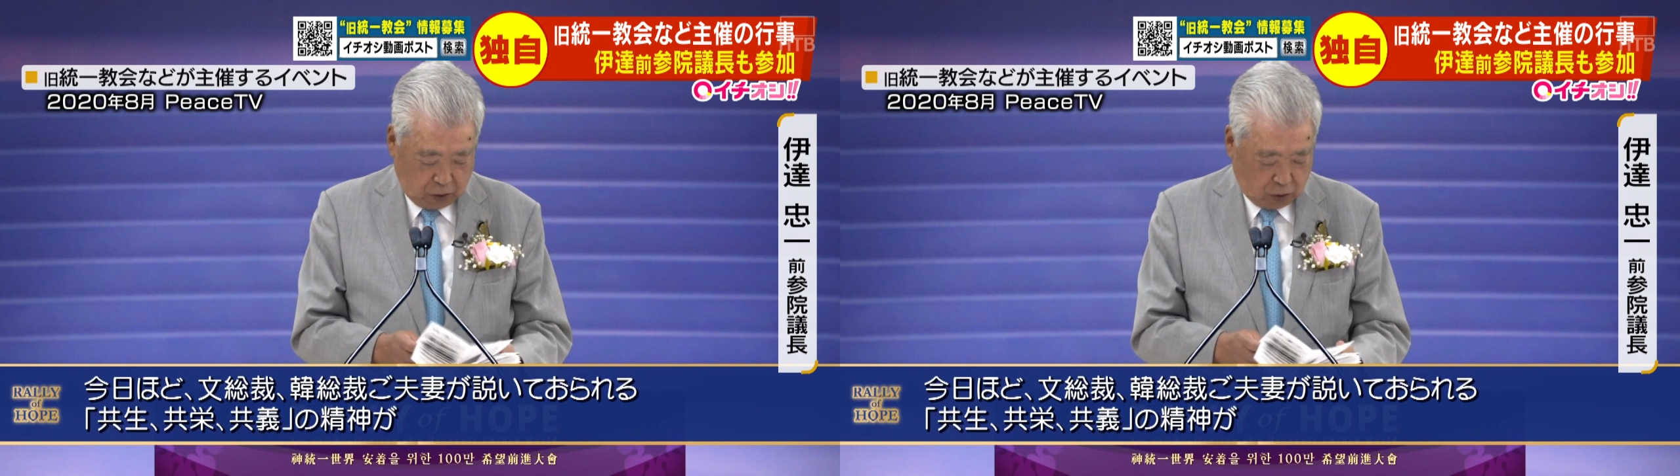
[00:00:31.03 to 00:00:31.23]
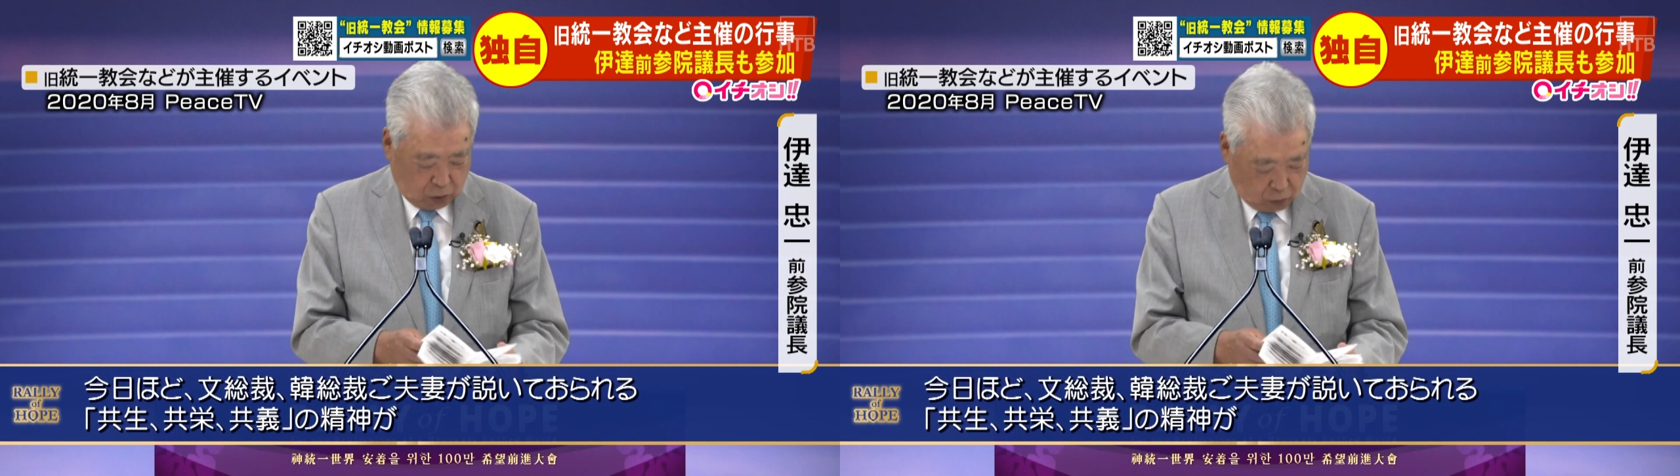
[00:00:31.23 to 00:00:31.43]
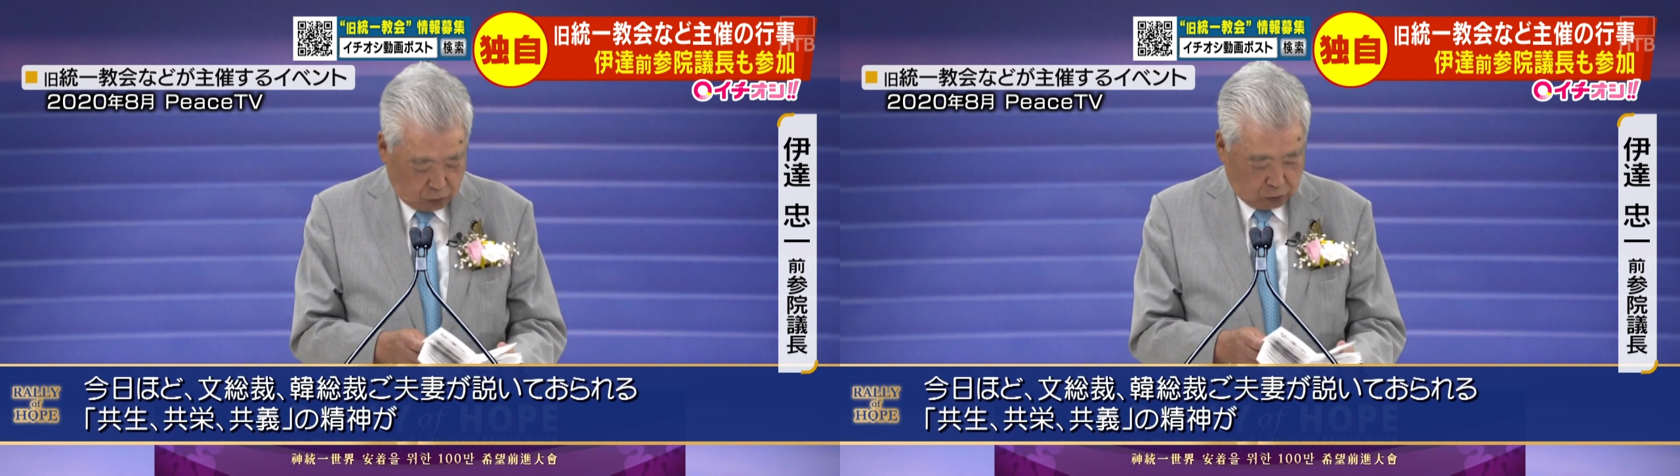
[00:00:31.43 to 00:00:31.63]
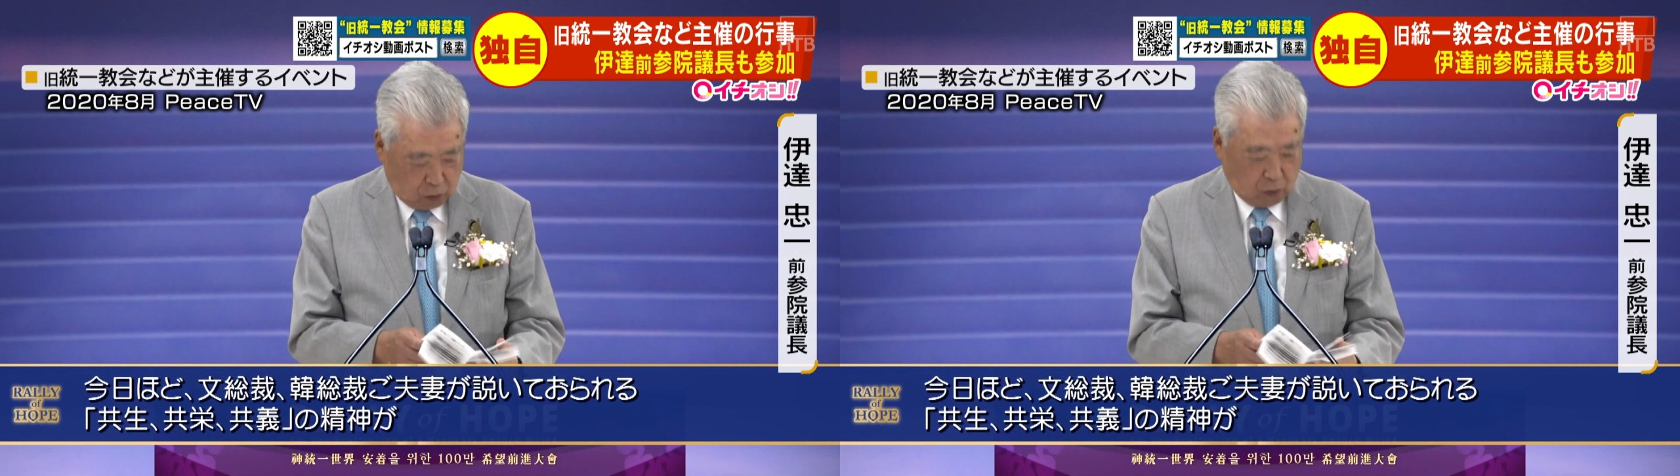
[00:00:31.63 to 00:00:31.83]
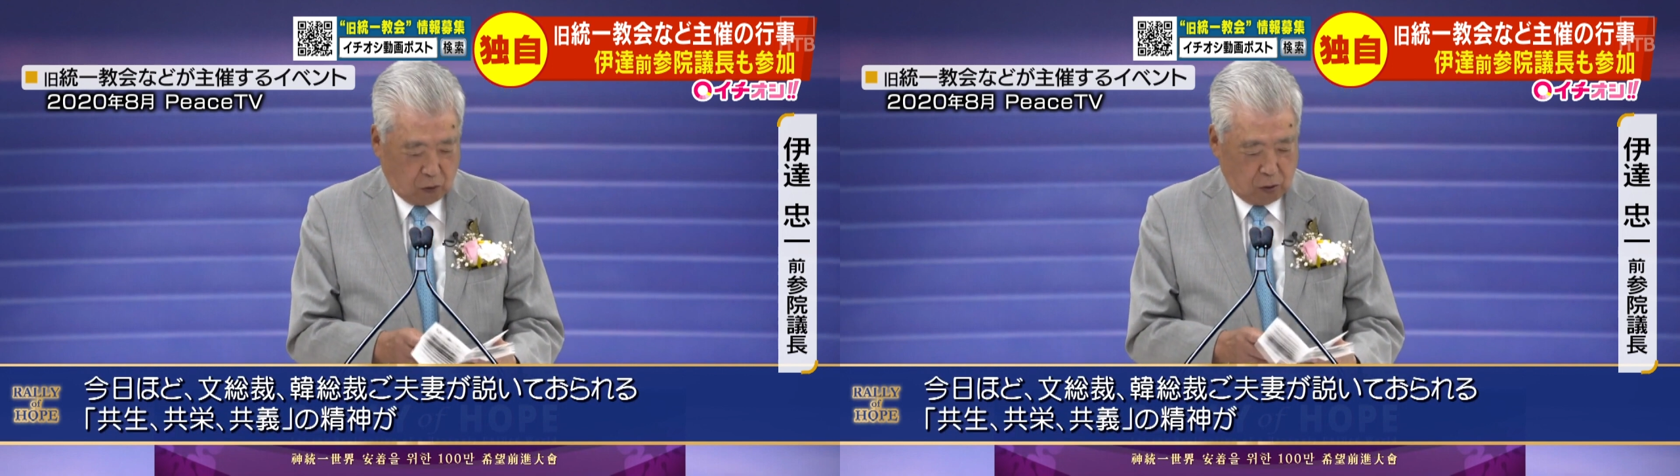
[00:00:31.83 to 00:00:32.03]
競技
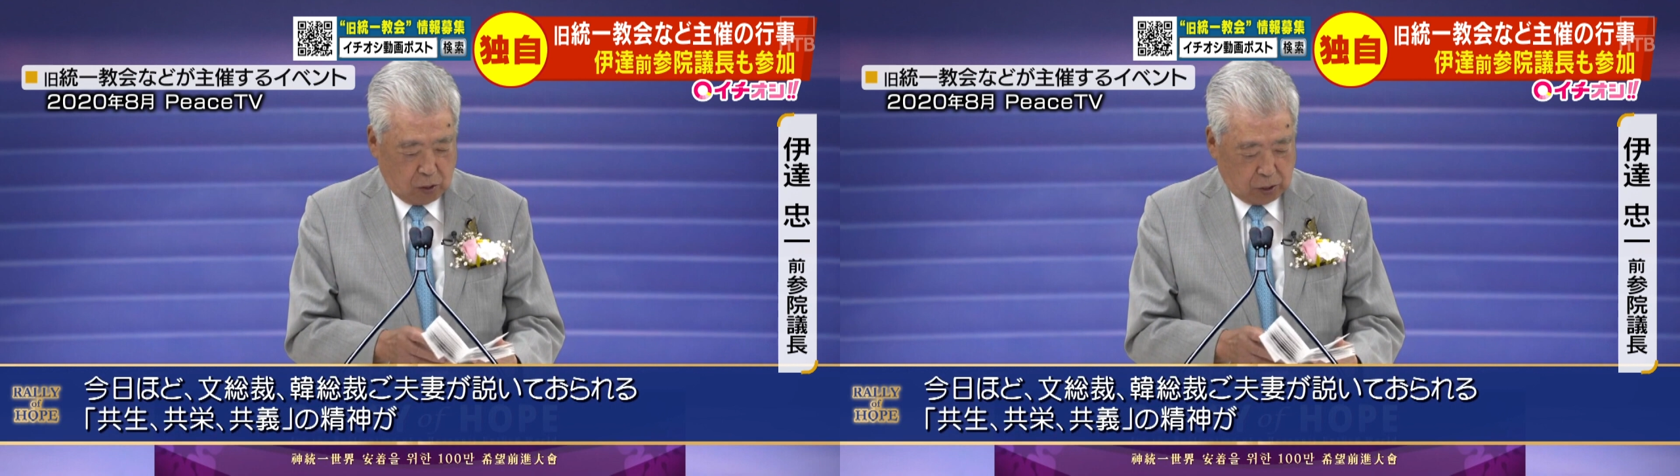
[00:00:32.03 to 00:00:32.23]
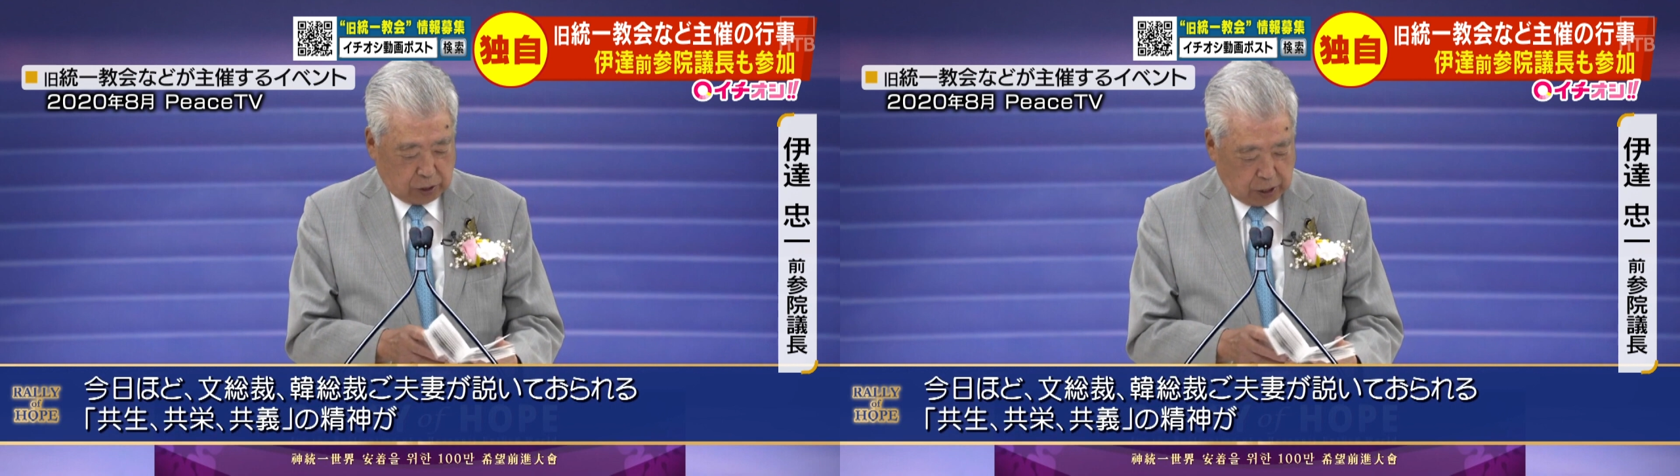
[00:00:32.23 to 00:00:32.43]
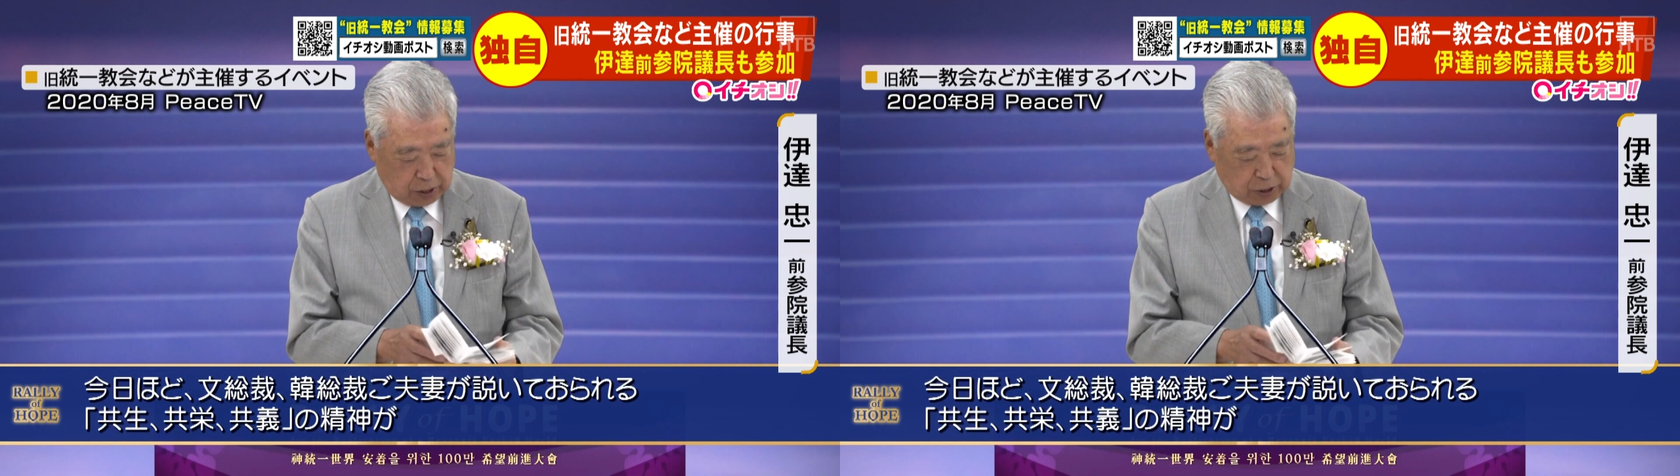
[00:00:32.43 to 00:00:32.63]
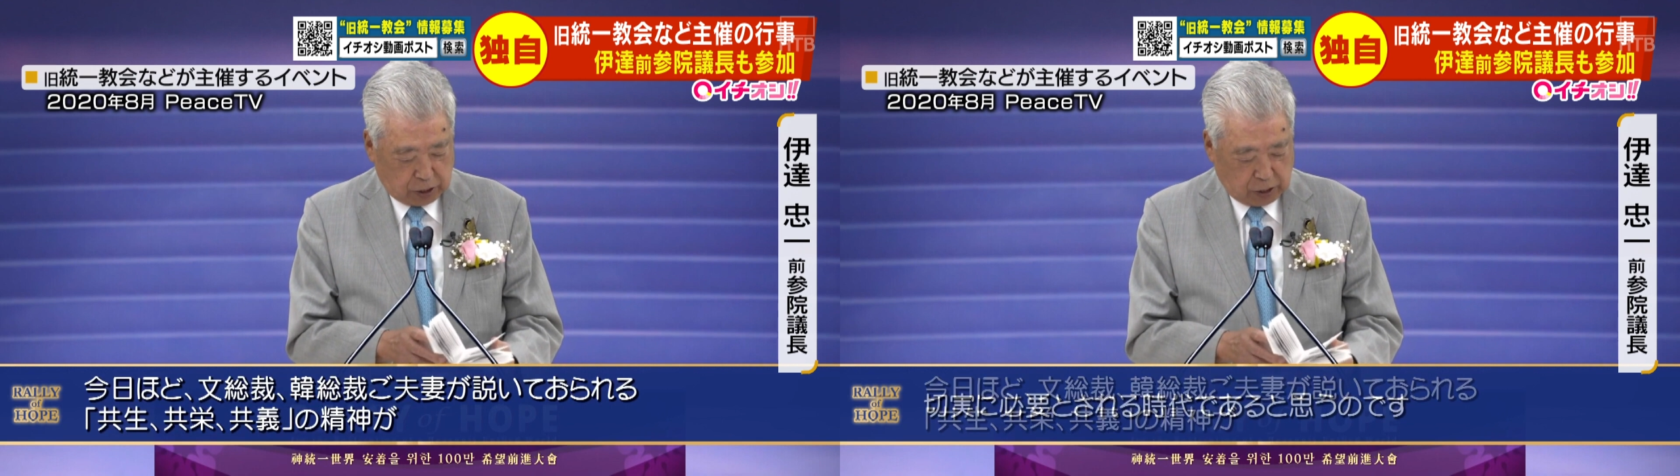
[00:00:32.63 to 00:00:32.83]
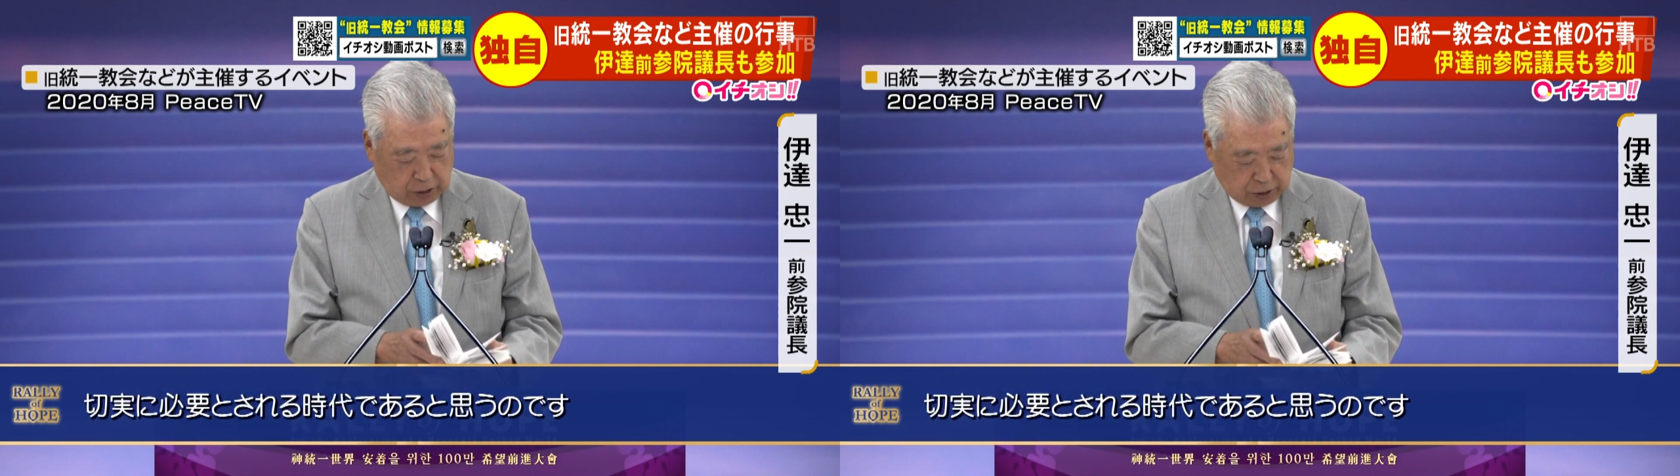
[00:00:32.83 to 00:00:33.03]
の精神が